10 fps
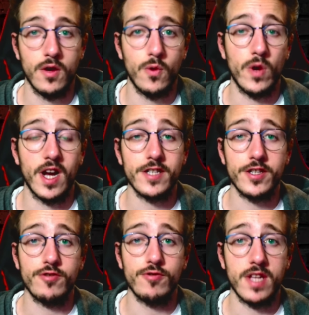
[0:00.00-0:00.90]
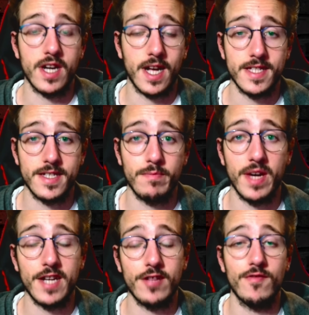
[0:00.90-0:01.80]
Voilà, ciao a tutti ragazzi, ben
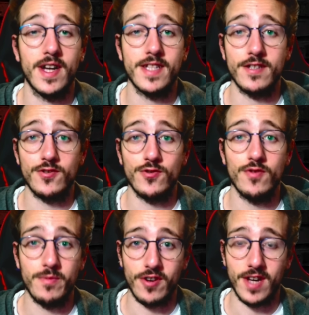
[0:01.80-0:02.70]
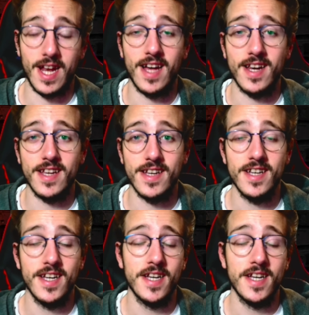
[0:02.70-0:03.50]
ritrovati sul mio canale.